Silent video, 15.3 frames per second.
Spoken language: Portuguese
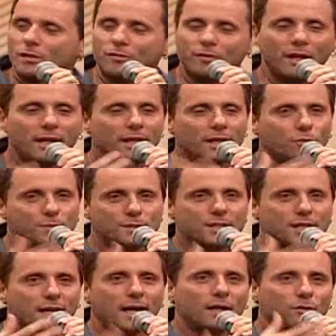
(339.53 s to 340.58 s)
Estava lendo,
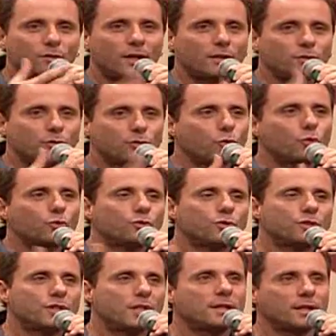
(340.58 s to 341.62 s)
obcecado, lendo
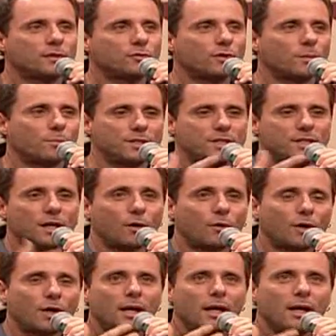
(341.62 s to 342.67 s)
tudo de literatura
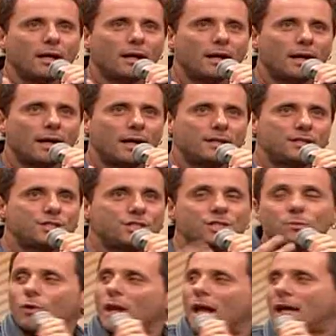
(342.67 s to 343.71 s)
policial é,
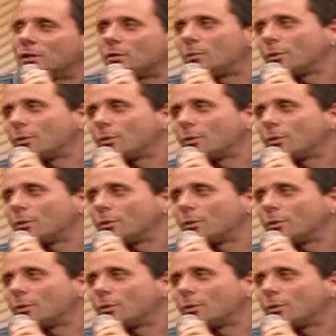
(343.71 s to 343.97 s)
estimulado